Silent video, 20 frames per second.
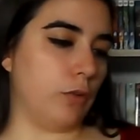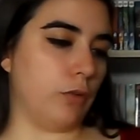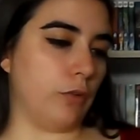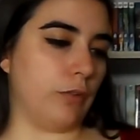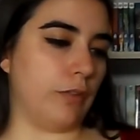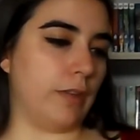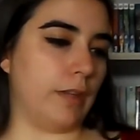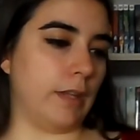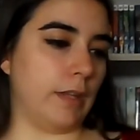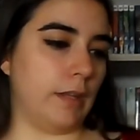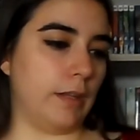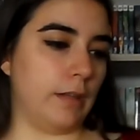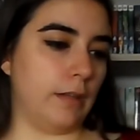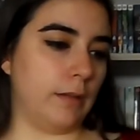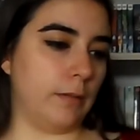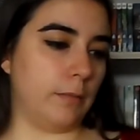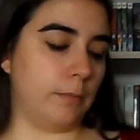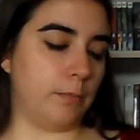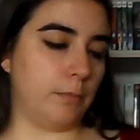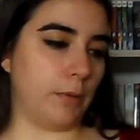je
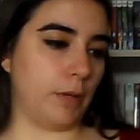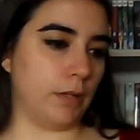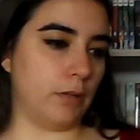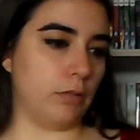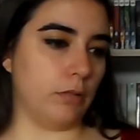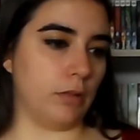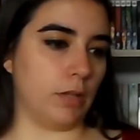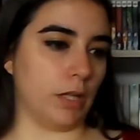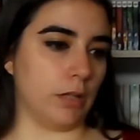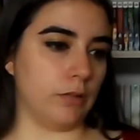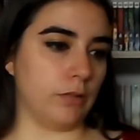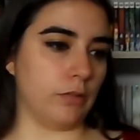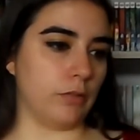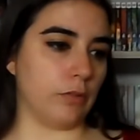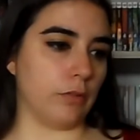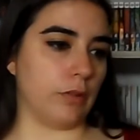sais pas de date.